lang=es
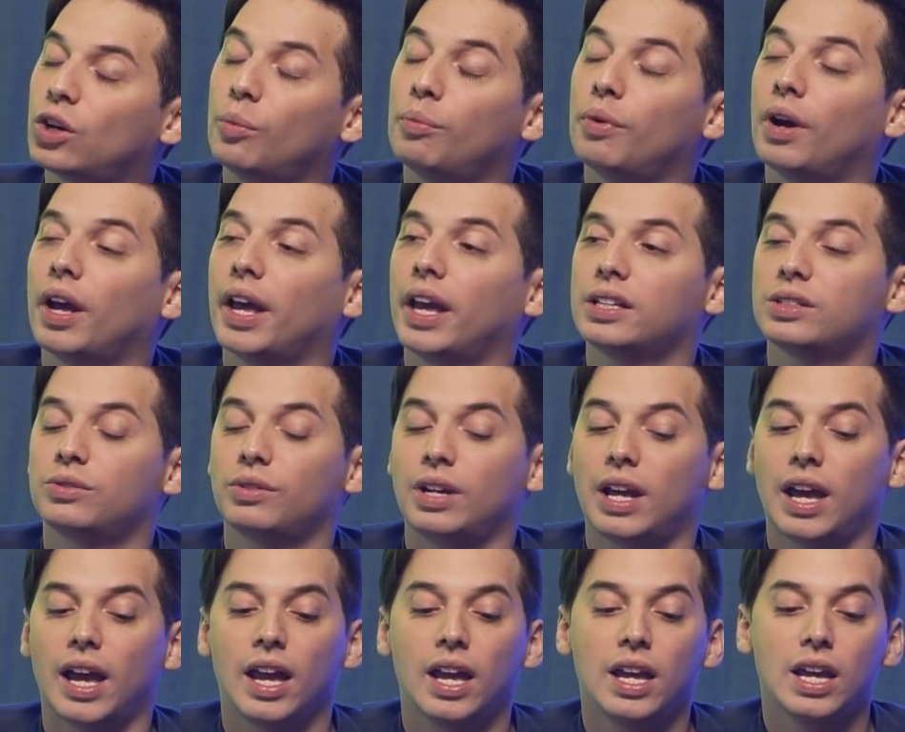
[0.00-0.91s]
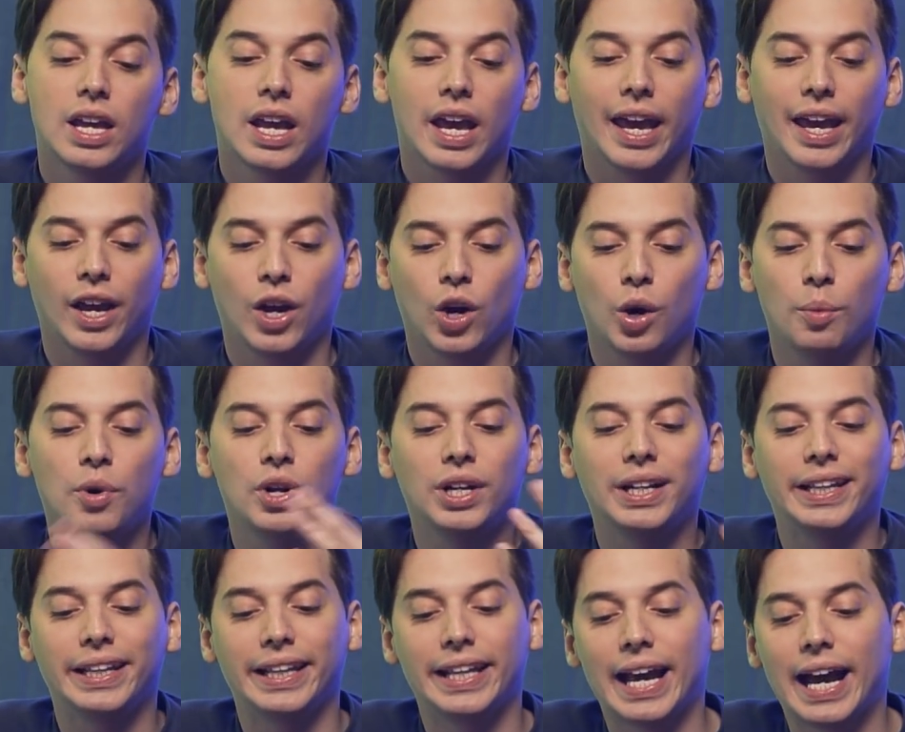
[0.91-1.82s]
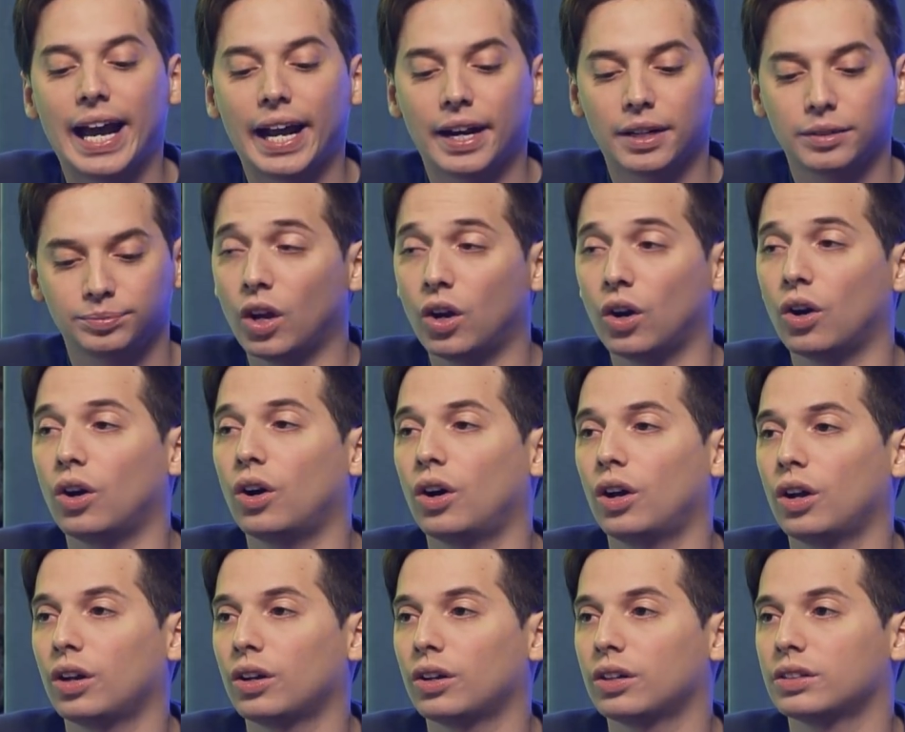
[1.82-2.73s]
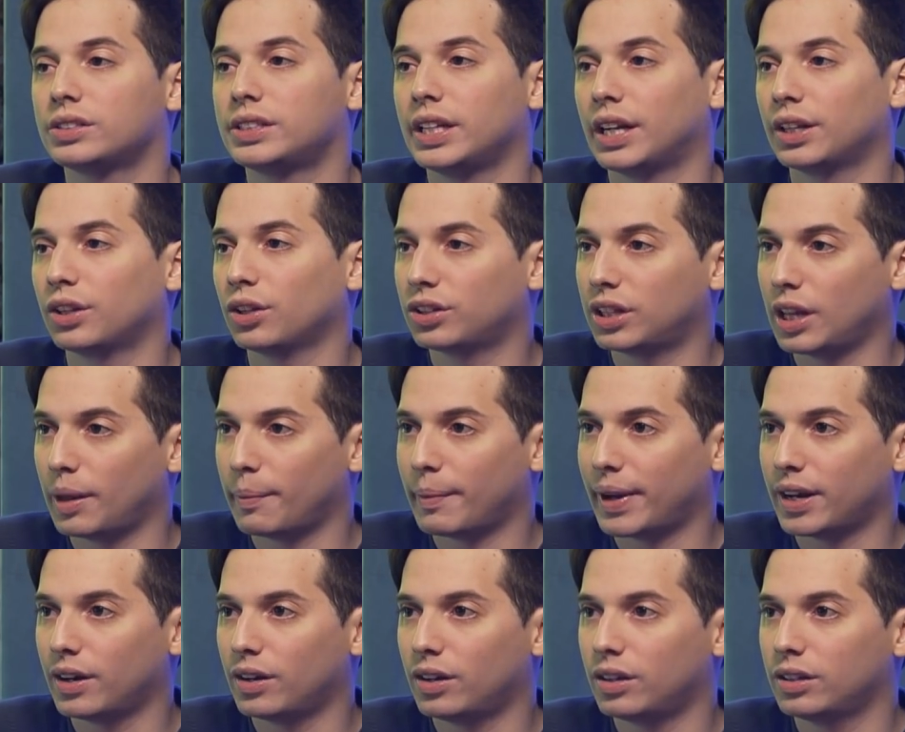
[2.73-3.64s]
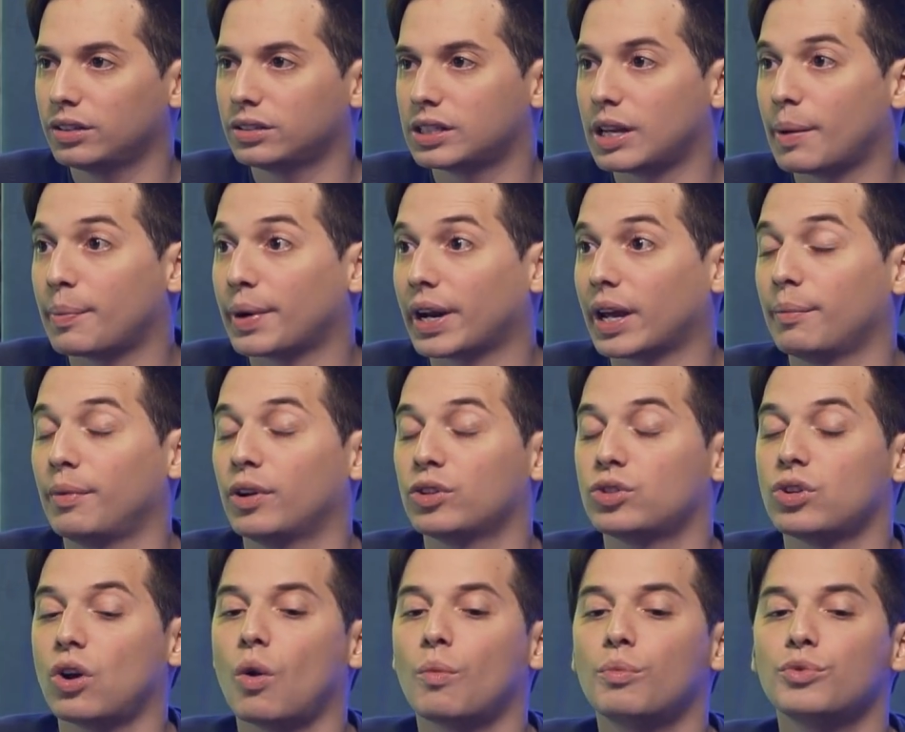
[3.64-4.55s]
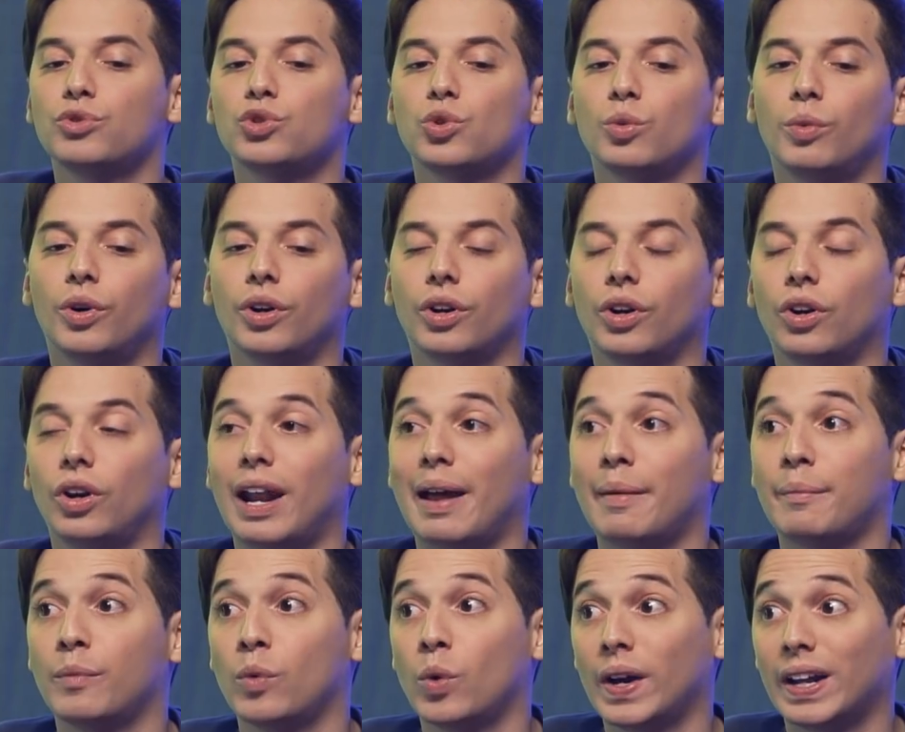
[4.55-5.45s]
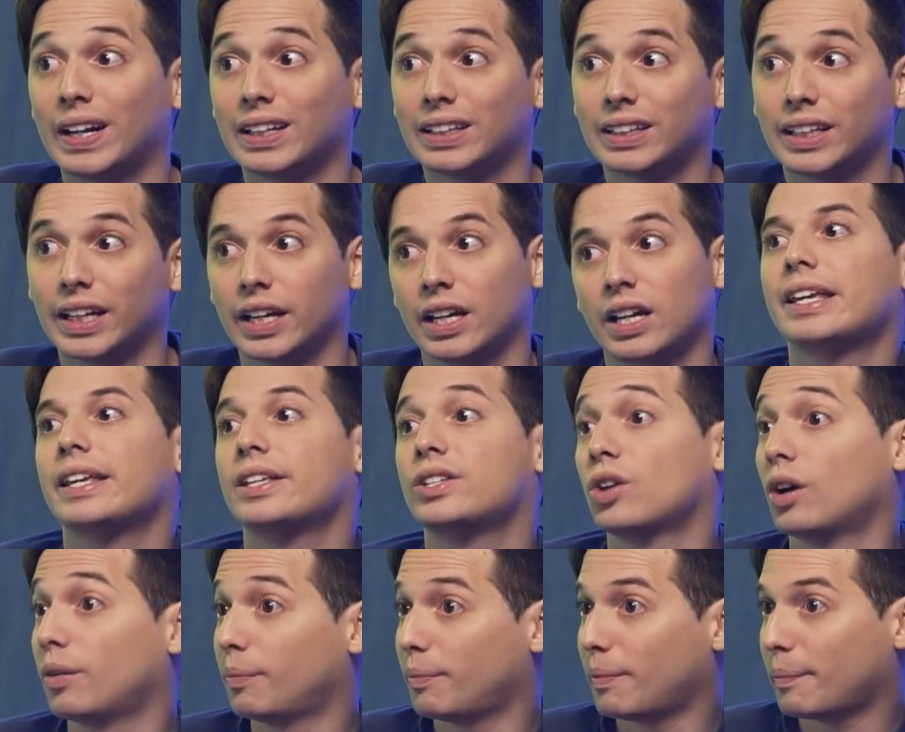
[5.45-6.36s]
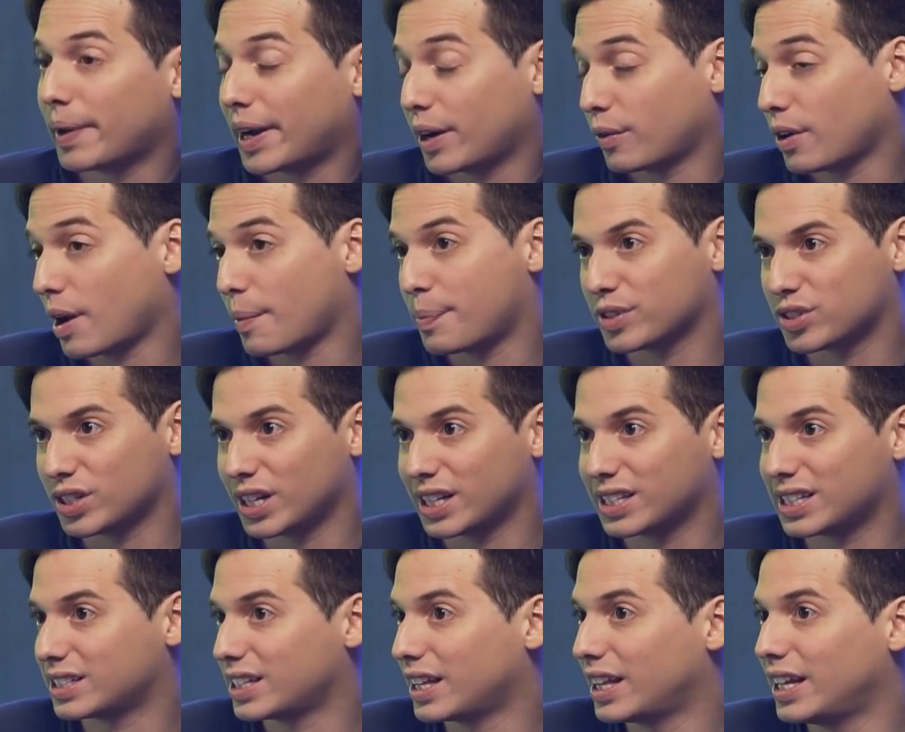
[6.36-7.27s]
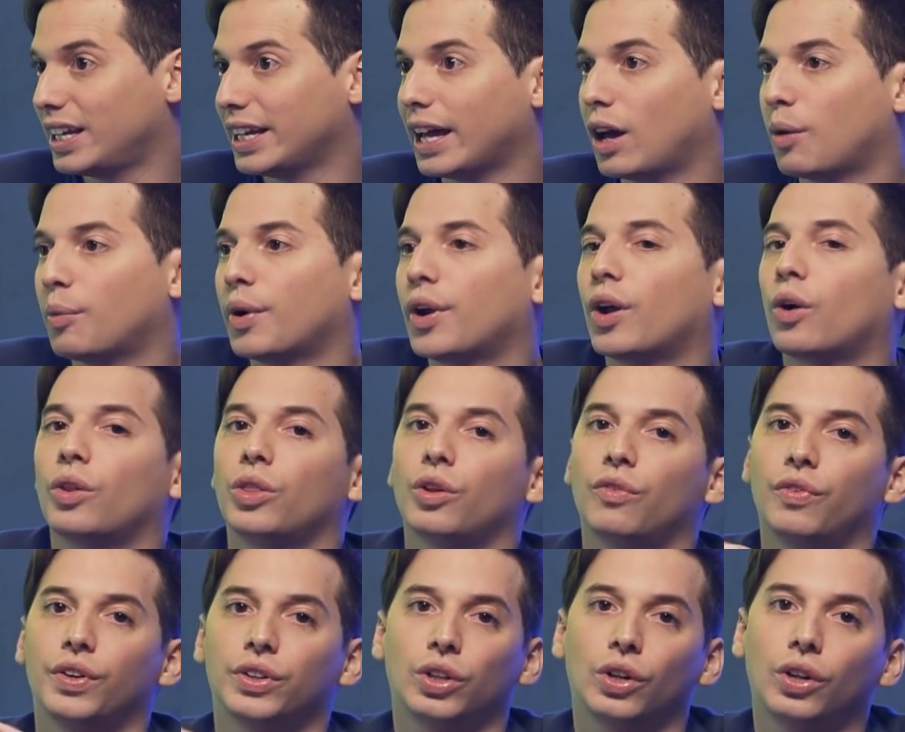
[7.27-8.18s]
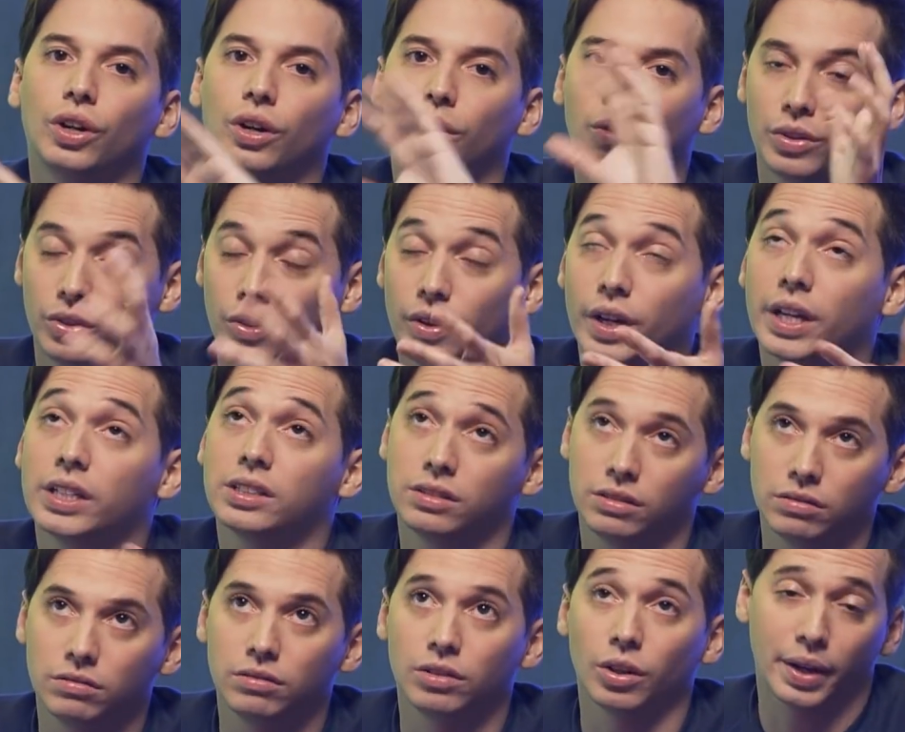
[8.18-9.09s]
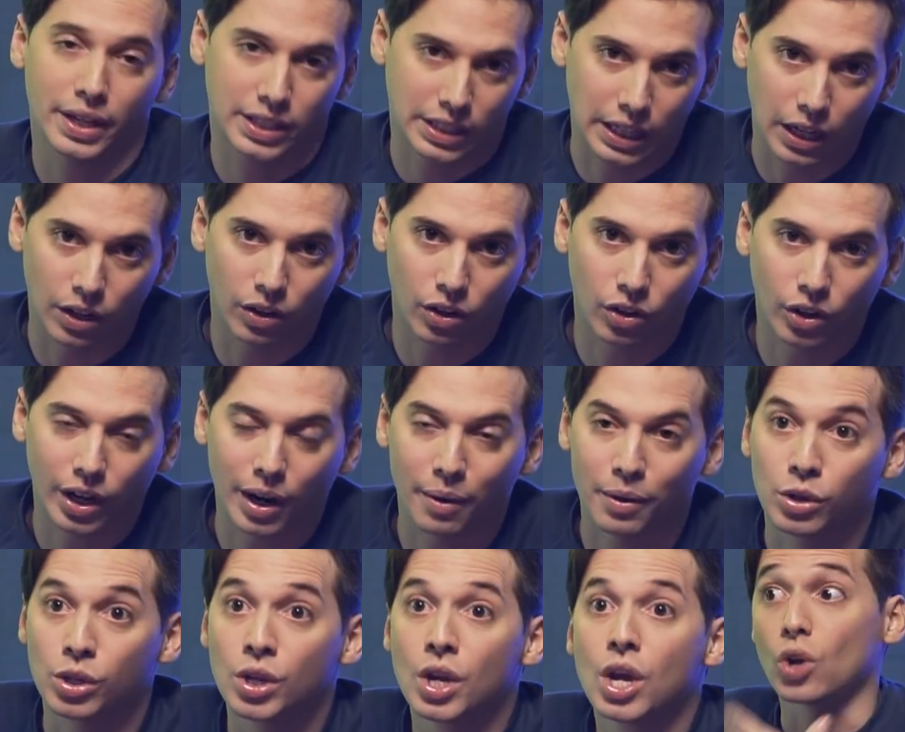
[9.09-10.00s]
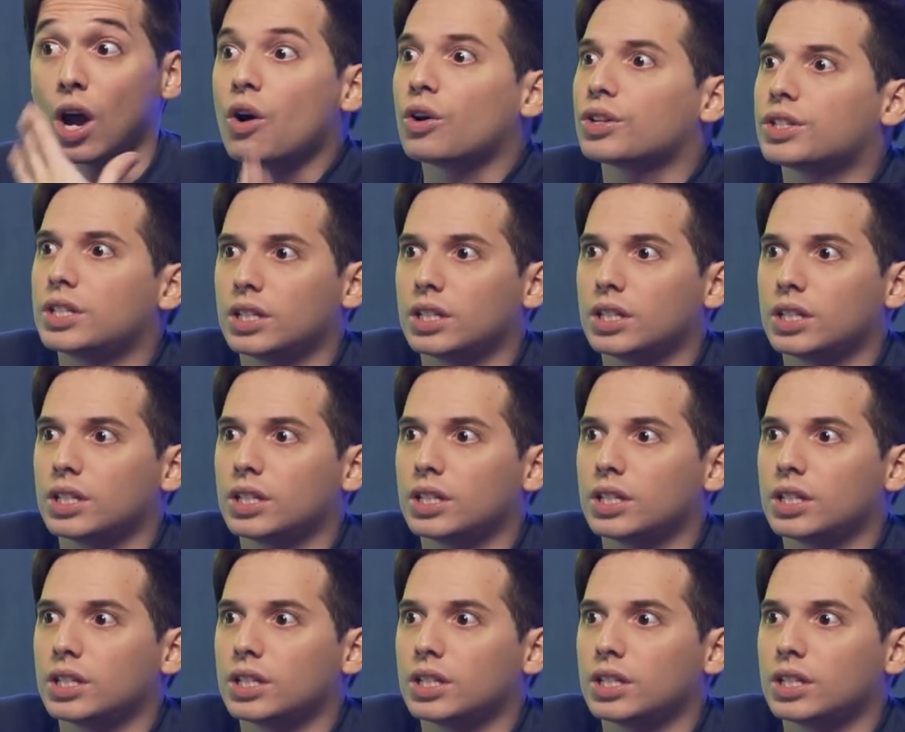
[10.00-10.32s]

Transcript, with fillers: como, es una es como lidiar con ciertos temas, ¿no? O sea, por ejemplo, yo hago mucho humor con la muerte y eso para algunas personas quizás es delicado. Bueno, cuando fue todo, cuando es todavía está lo del coronavirus. Yo hago